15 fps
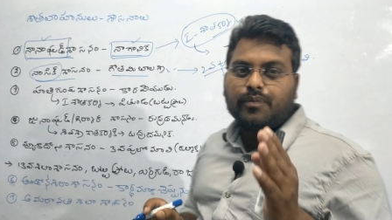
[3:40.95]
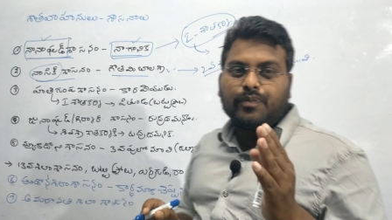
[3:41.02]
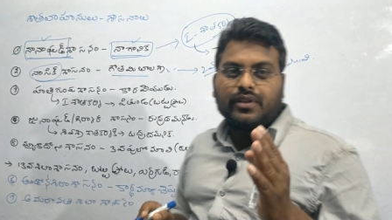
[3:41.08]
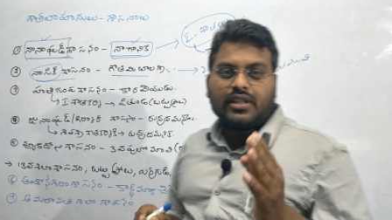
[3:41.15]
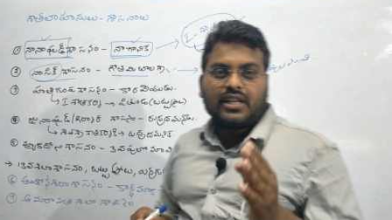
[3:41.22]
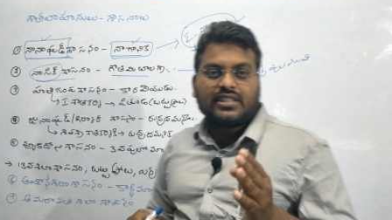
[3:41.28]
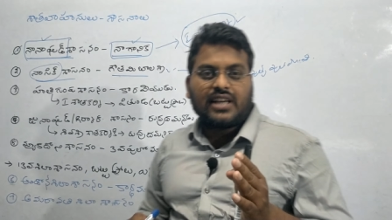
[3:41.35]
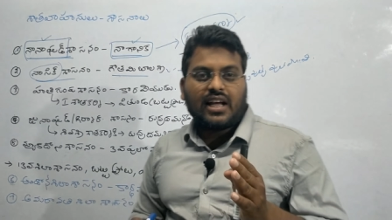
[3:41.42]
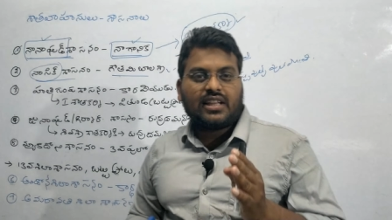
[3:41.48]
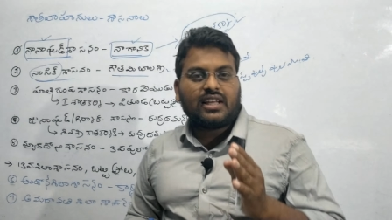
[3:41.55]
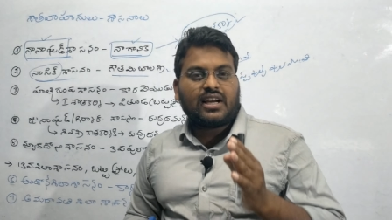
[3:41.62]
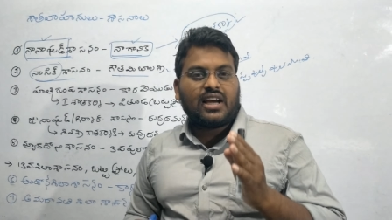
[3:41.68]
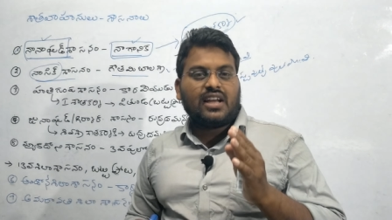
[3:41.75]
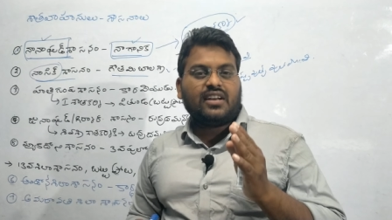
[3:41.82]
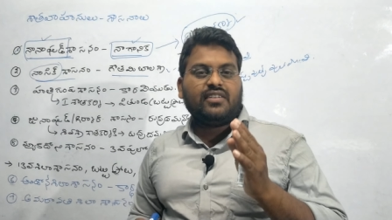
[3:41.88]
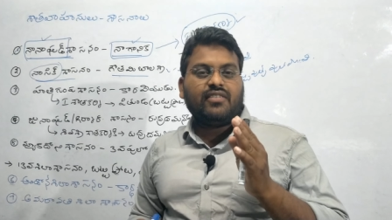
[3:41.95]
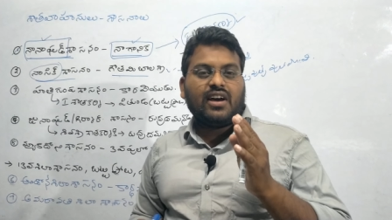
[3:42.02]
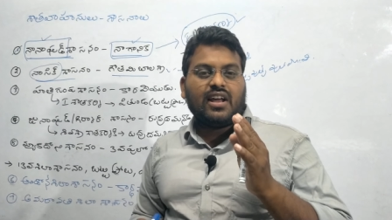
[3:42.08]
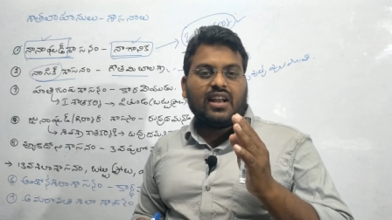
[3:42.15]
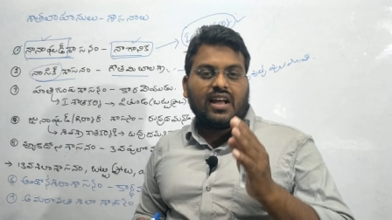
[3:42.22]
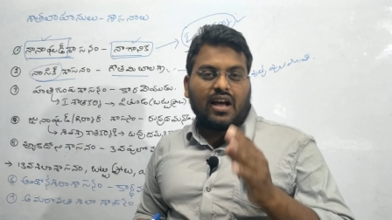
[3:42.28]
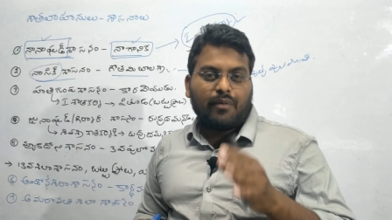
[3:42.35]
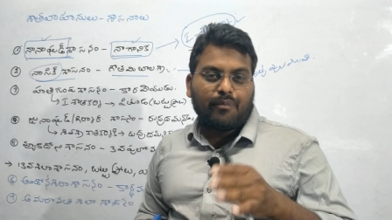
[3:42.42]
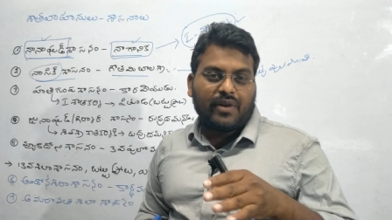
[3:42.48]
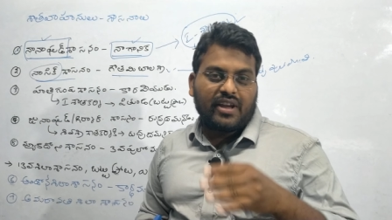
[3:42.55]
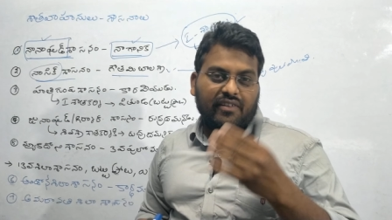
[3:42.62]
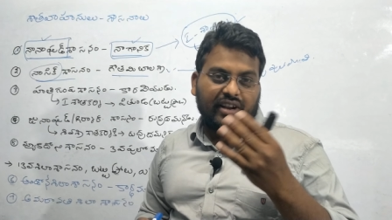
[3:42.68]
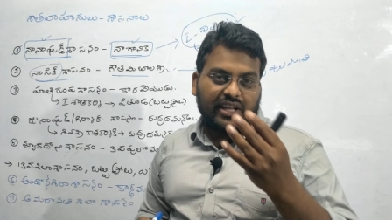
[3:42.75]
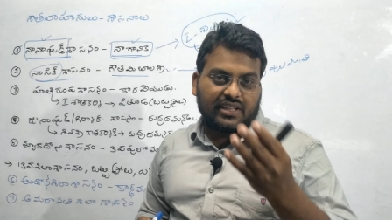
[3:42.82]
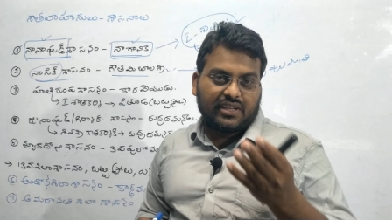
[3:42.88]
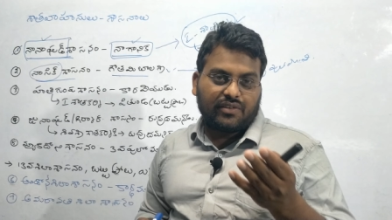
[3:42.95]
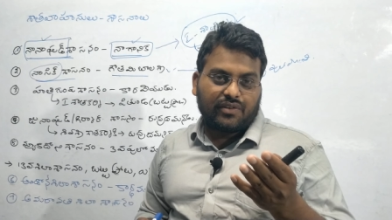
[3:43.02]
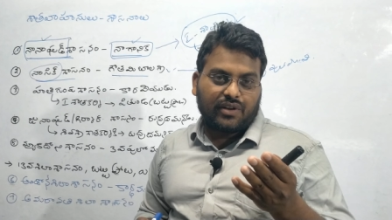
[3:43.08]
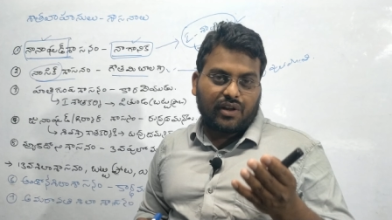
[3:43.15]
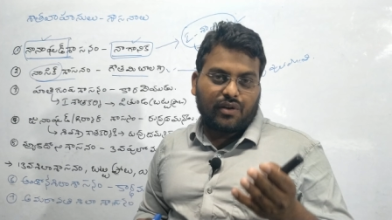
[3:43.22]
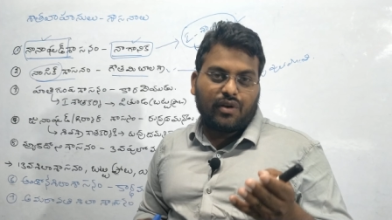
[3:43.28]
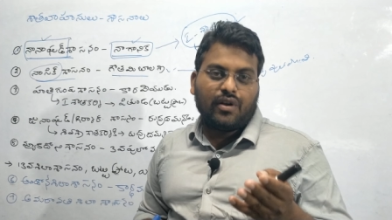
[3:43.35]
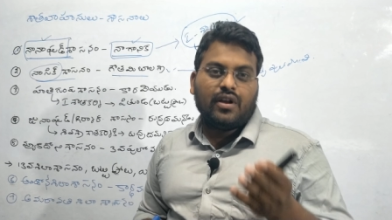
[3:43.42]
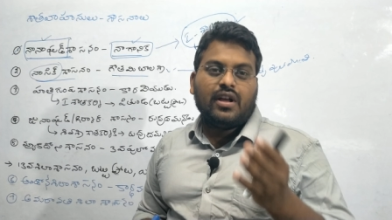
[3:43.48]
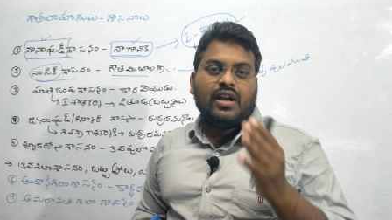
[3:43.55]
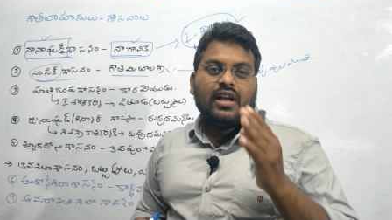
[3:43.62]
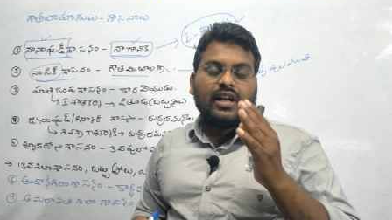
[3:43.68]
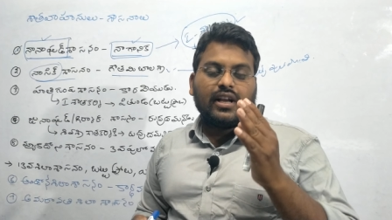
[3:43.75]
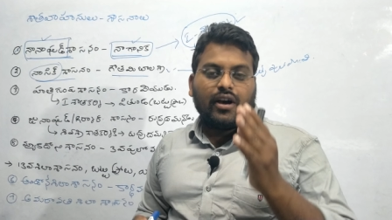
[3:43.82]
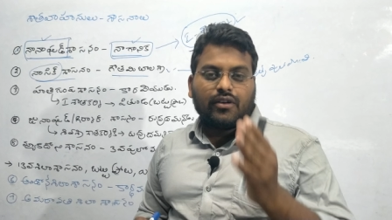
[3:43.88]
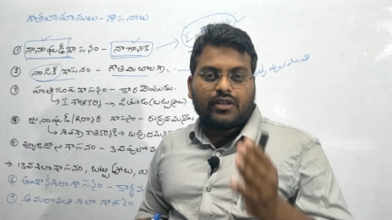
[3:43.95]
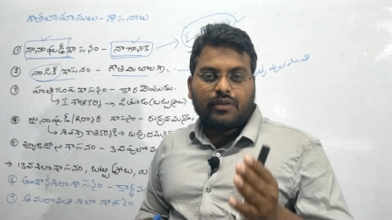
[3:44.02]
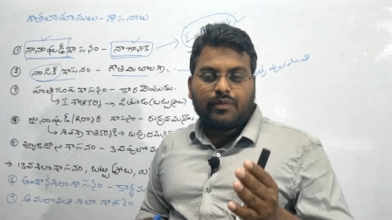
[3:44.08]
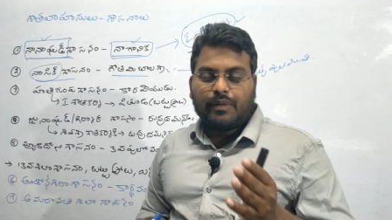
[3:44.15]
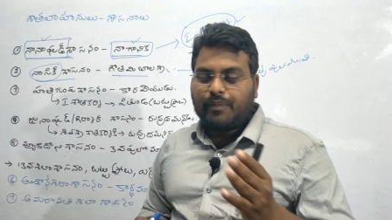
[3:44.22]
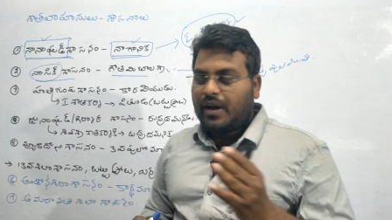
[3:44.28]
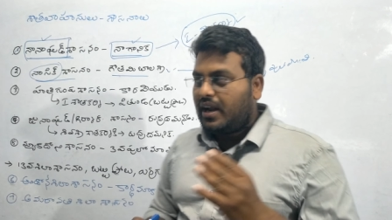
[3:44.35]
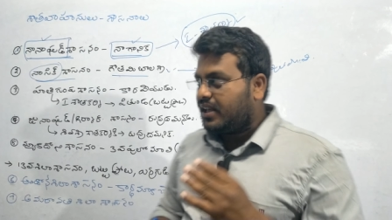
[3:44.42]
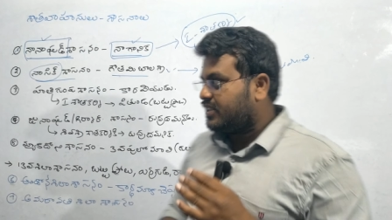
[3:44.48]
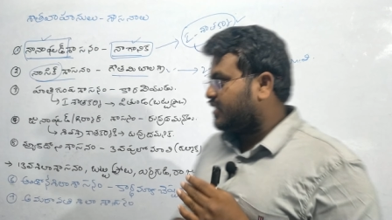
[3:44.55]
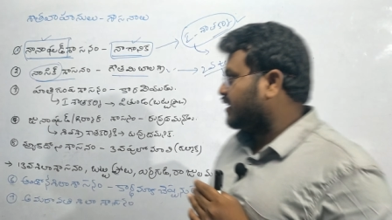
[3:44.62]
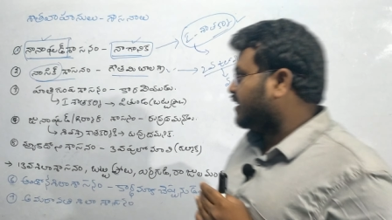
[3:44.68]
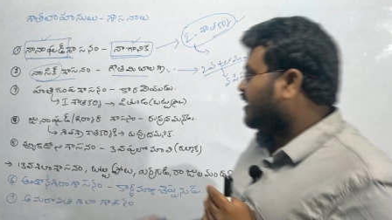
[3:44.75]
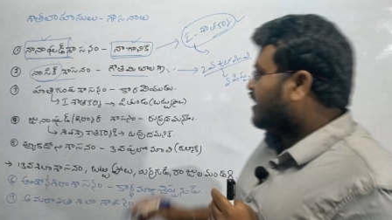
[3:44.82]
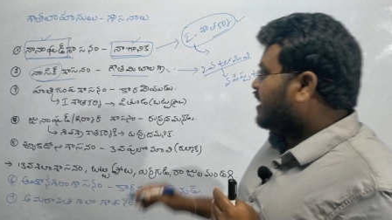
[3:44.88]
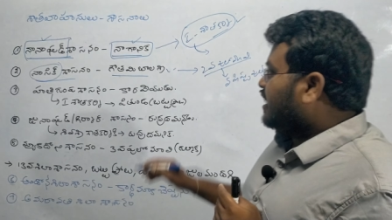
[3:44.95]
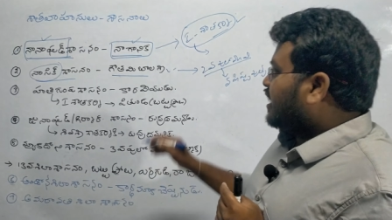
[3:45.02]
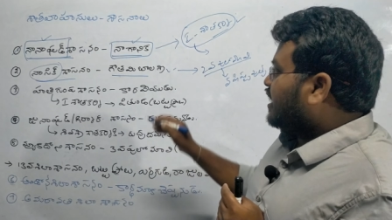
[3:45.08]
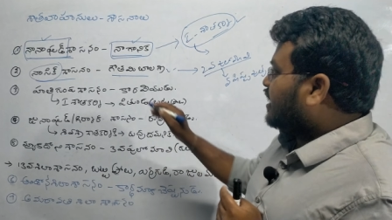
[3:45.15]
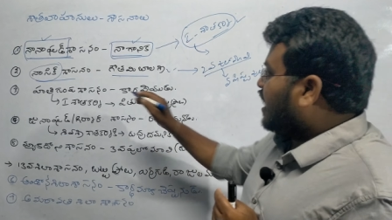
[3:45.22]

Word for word: పుత్ర శాతకర్ణి వాళ్ళ అమ్మ ఎవరైతే ఉన్నారో గౌతమి బాలశ్రీ ఈ